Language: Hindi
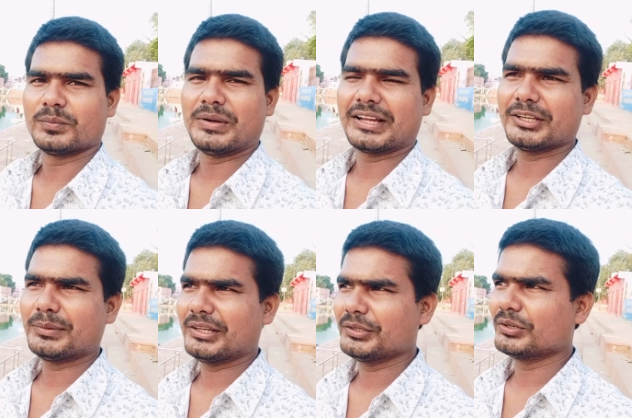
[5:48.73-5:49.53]
बाकी
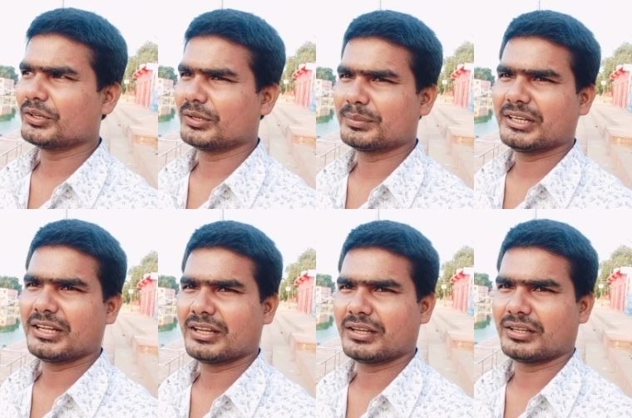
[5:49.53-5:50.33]
भाइयों अपना
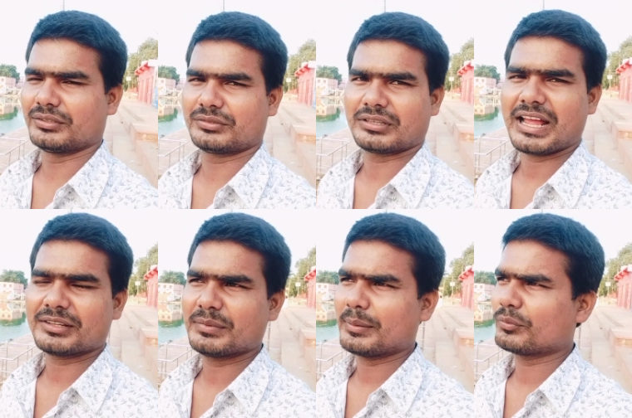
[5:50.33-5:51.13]

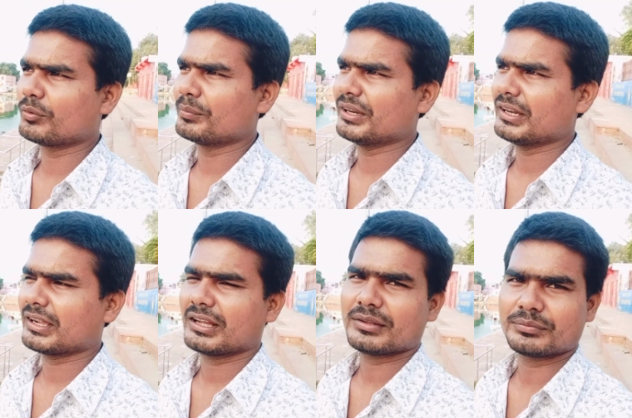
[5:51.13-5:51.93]
रात में आपको
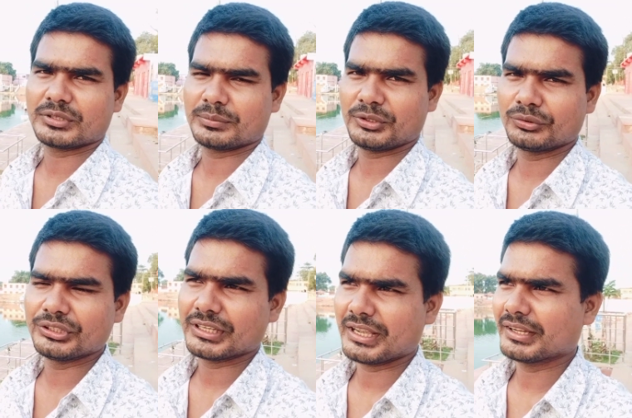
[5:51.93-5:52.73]
मेला का व्यू
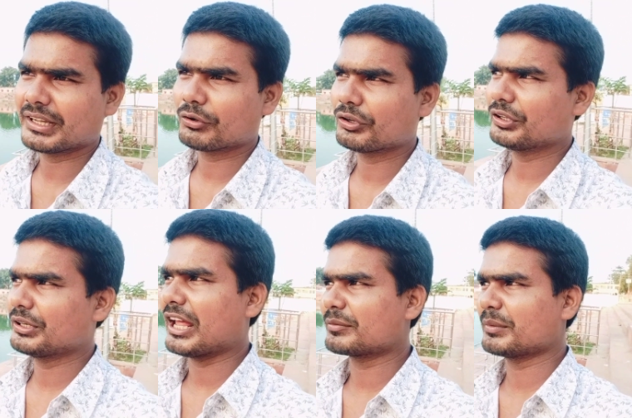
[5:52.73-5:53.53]
दिखाएंगे
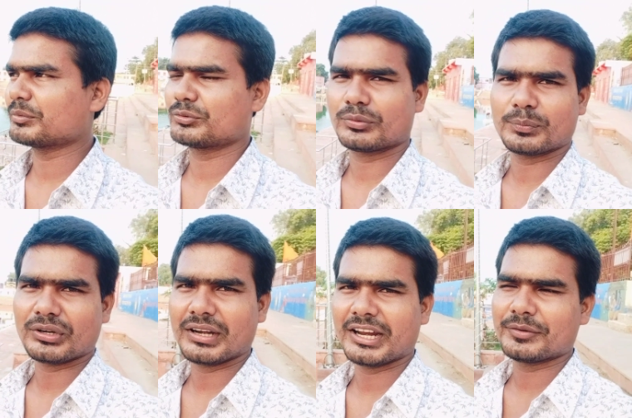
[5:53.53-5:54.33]
क्योंकि रात में
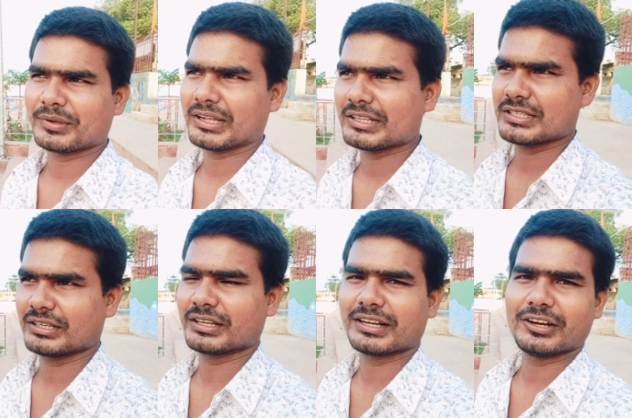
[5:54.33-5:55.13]
पूरा लाइट वगैरह
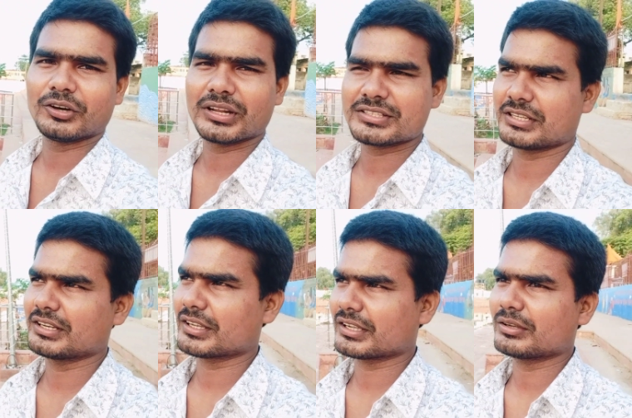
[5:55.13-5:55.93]
जलेगा और अच्छा
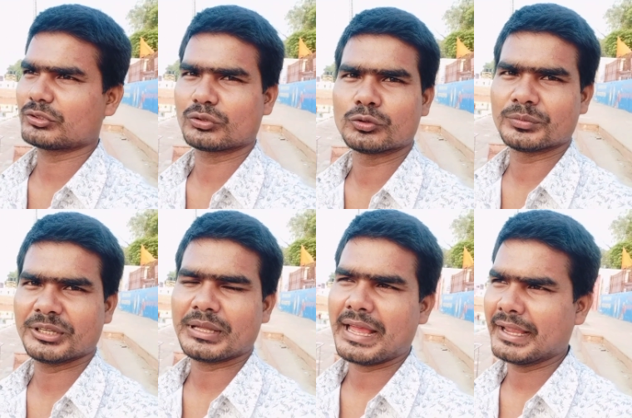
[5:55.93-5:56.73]
लगेगा तो
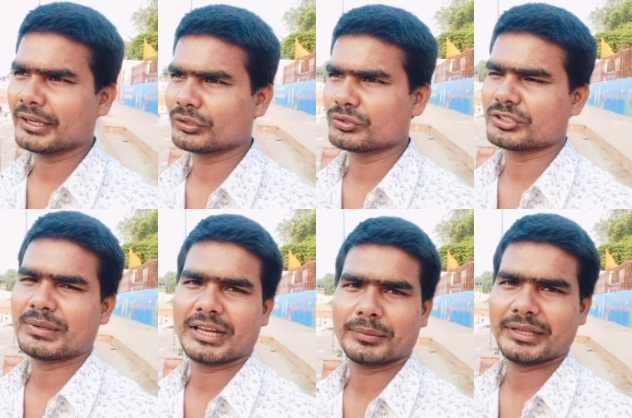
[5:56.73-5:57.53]
घूमने आएंगे तो उसी
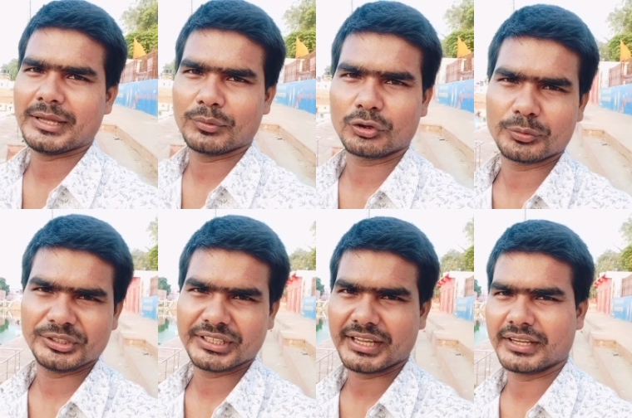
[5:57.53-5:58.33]
बहाने भाई आप लोगों को
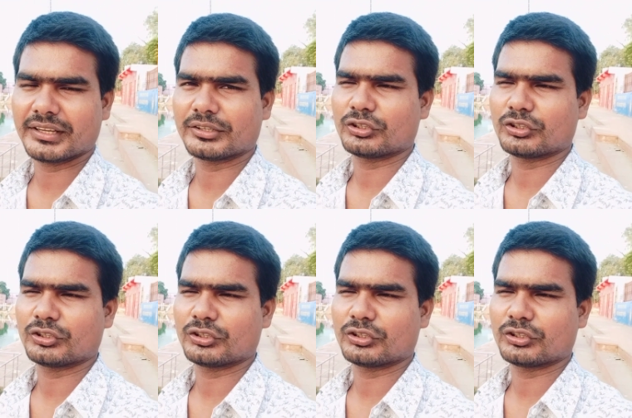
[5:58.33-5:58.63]
भी दिखाएंगे